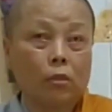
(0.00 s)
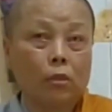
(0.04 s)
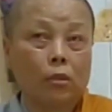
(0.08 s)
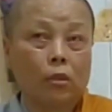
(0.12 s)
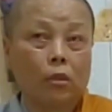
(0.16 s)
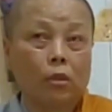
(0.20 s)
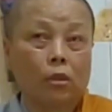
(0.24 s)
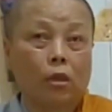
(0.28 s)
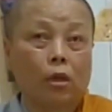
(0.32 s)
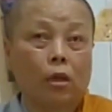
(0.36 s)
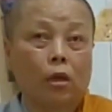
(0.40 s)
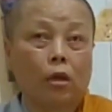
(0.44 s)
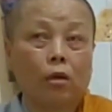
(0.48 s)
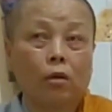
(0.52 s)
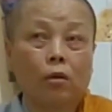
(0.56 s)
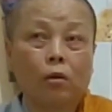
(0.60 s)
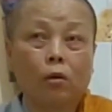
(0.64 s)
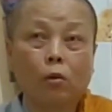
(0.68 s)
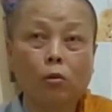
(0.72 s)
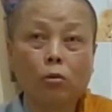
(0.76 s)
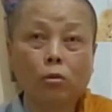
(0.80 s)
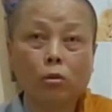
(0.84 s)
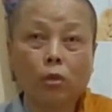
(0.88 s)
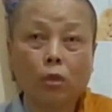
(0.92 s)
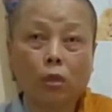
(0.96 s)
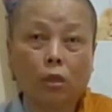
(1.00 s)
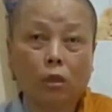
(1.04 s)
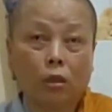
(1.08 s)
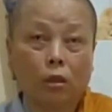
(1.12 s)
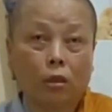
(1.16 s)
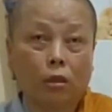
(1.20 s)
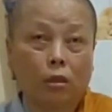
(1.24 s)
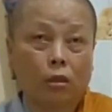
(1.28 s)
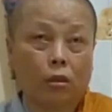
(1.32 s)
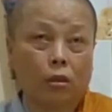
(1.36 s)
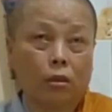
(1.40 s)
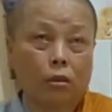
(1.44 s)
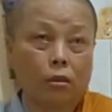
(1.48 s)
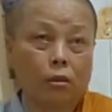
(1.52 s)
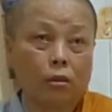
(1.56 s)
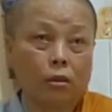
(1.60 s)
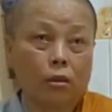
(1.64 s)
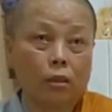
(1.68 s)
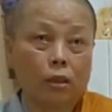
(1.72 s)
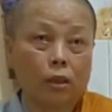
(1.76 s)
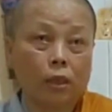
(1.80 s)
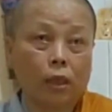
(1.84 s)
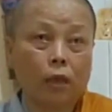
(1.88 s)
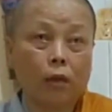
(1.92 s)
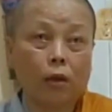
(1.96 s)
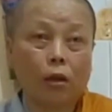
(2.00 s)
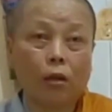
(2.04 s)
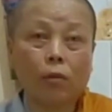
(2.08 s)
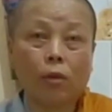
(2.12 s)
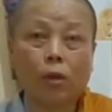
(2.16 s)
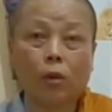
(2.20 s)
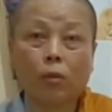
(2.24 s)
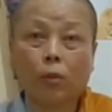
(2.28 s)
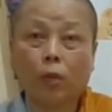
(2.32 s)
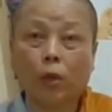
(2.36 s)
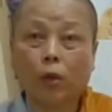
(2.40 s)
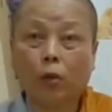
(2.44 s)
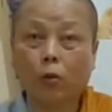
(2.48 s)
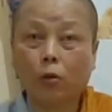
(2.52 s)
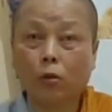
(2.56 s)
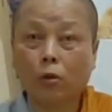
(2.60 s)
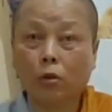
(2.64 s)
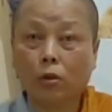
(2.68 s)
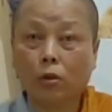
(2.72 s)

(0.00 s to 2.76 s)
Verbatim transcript: thờ cúng thì theo đem lại miễu.